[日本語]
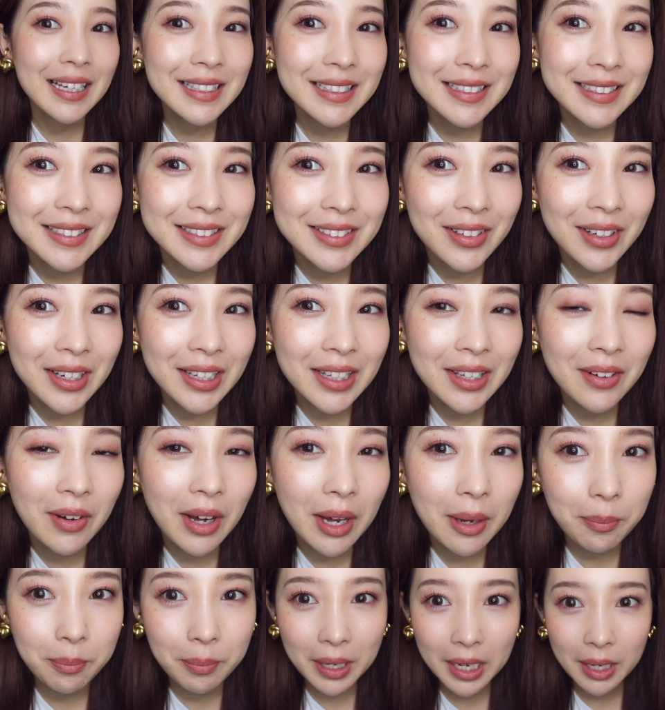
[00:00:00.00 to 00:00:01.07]
いそれで
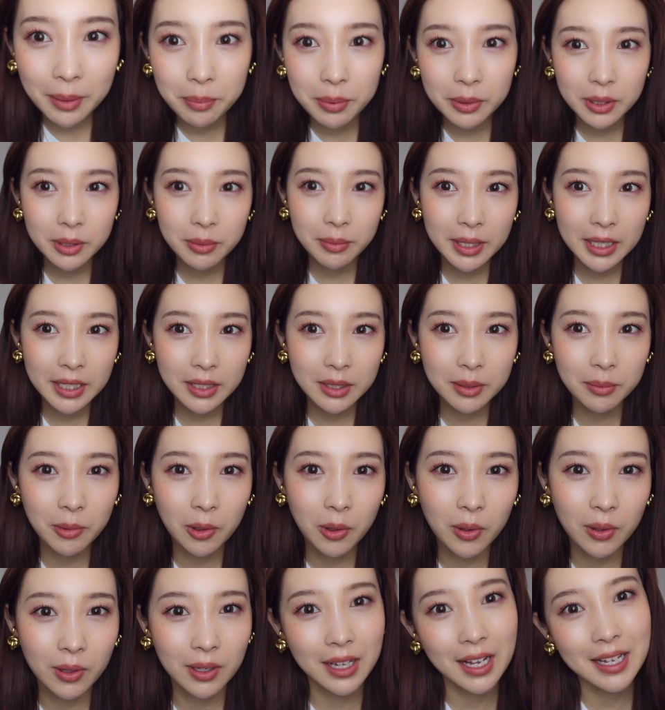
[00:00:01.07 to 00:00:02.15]
はパープルメイク
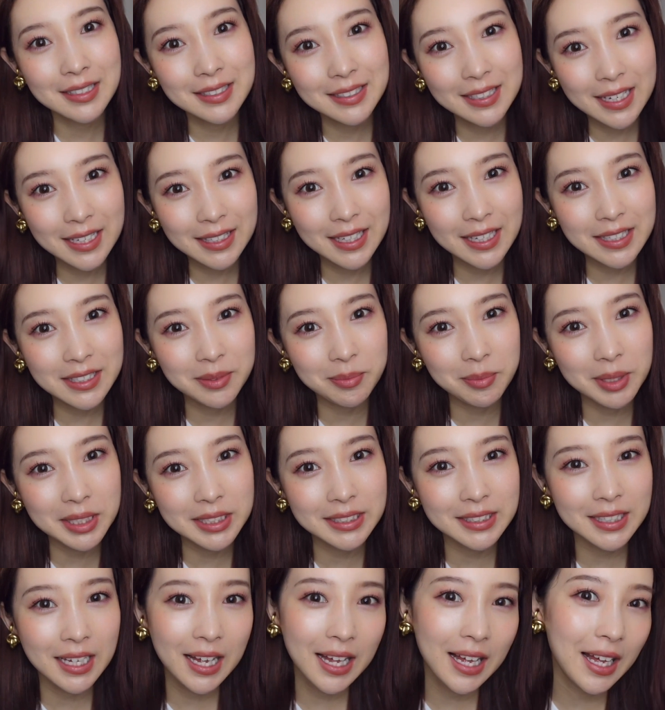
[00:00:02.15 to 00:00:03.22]
も完成いたしま
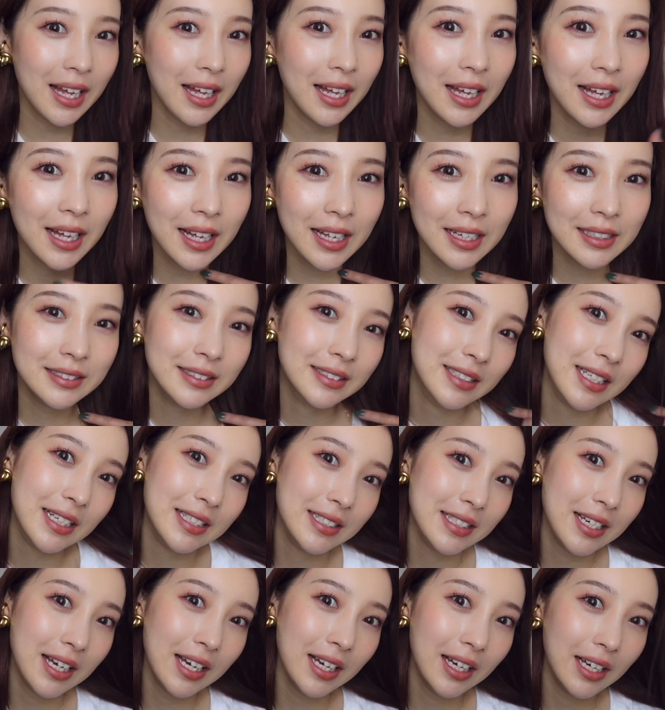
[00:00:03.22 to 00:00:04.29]
したじゃ
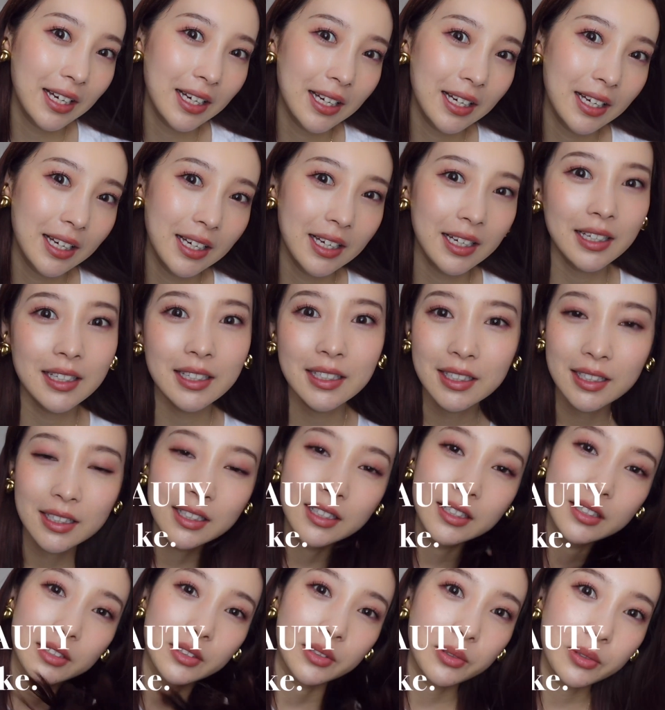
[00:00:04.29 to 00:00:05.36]

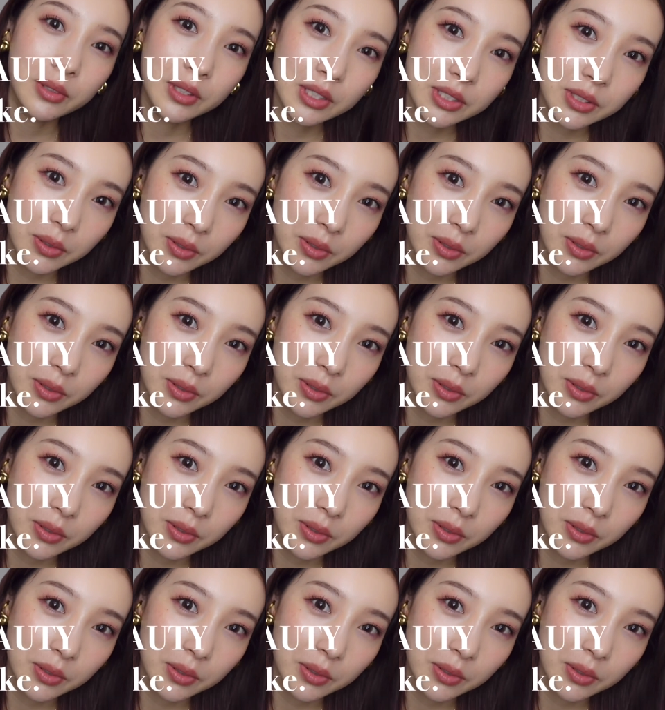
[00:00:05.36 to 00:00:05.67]
じゃーんどうでしょ